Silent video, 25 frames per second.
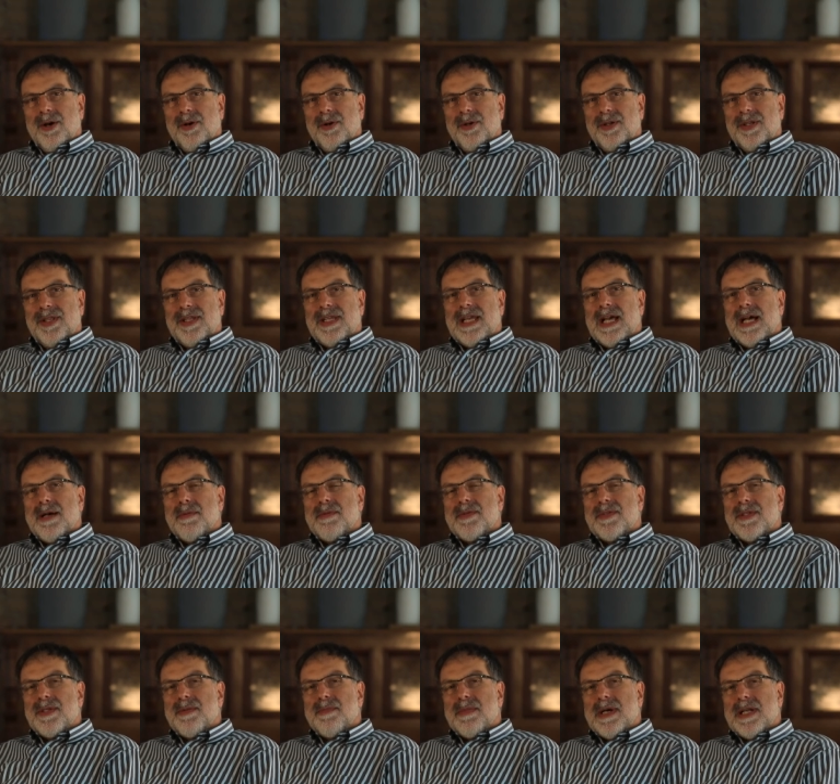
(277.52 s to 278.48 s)
Und ich habe
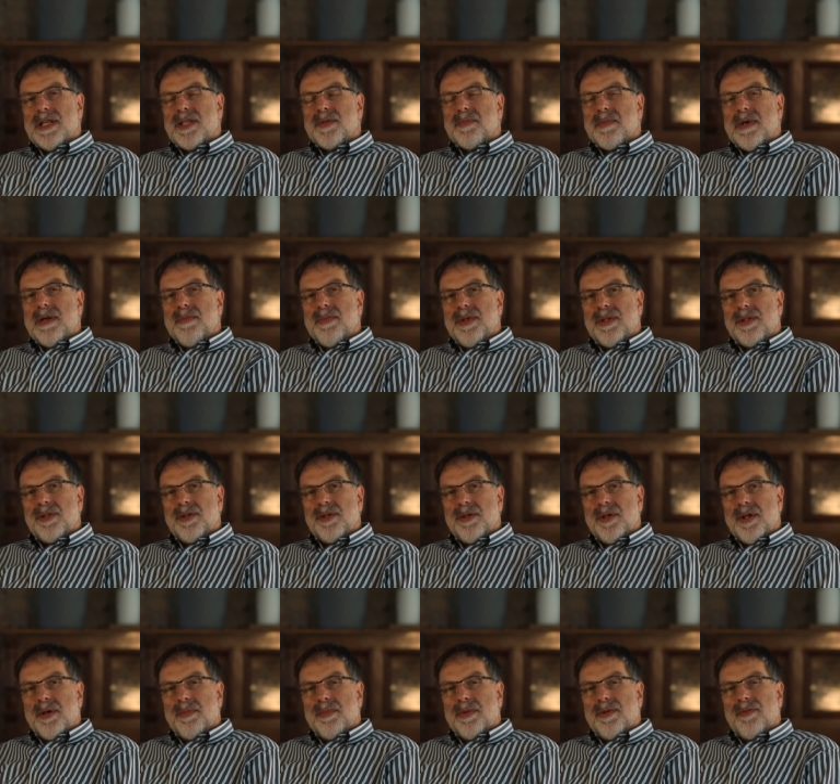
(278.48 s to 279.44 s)
sie manchmal
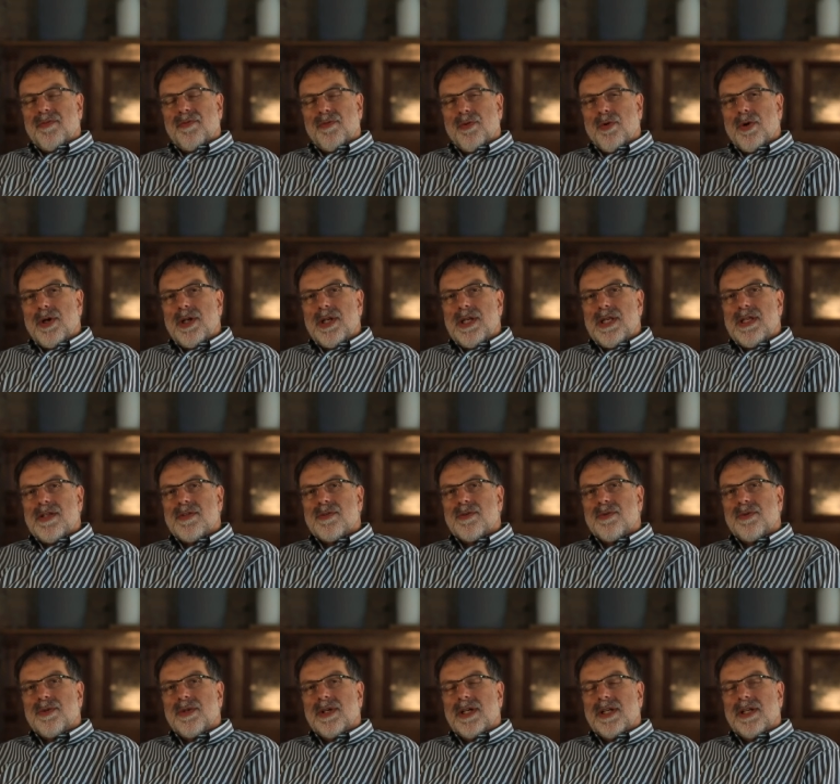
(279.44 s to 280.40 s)
mitgenommen in
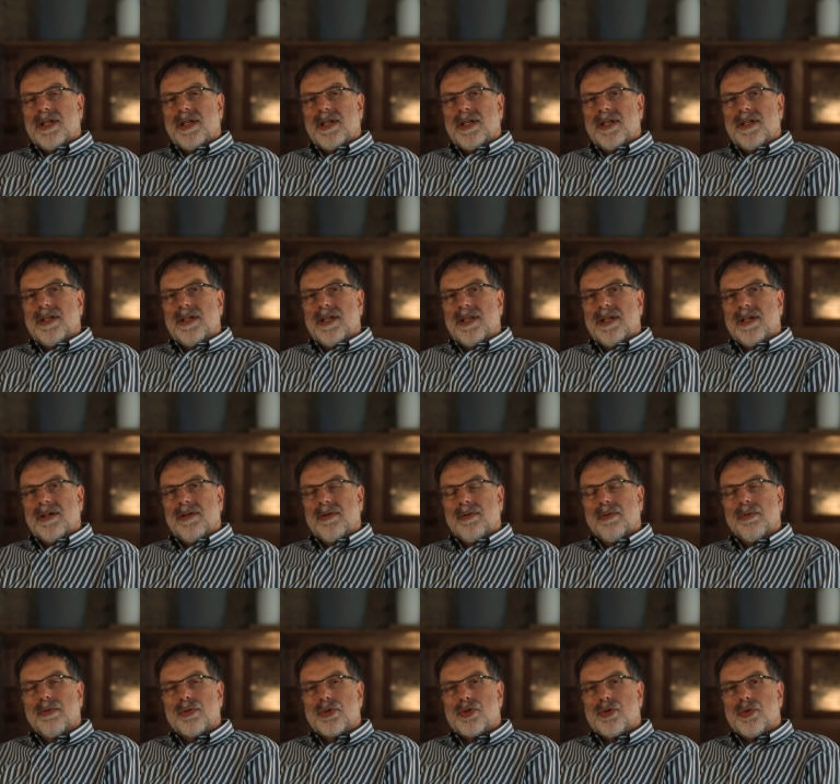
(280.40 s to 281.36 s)
Vorlesungen an, an der
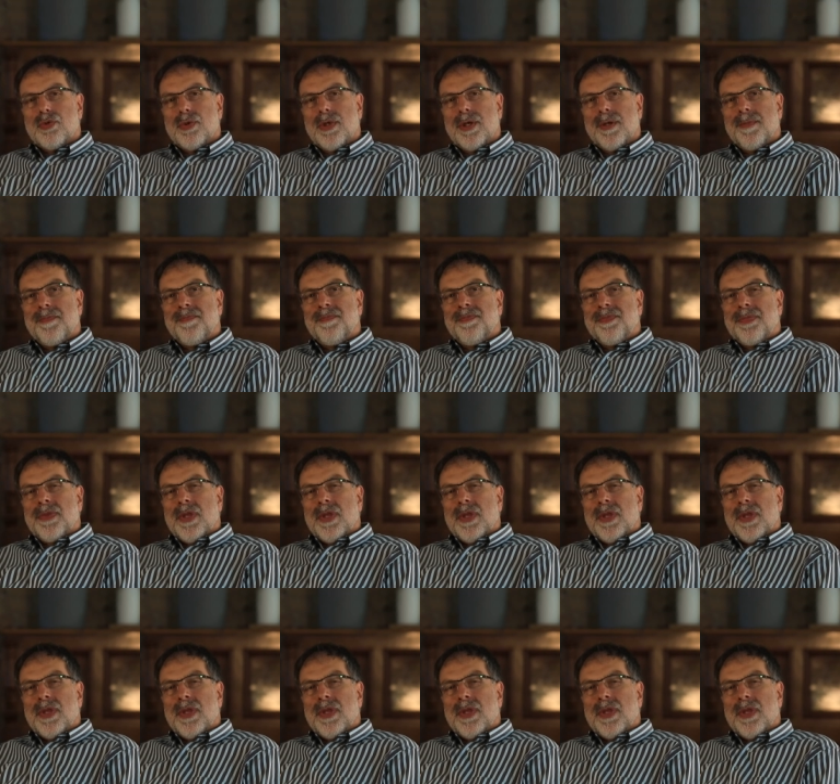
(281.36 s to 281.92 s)
Hochschule.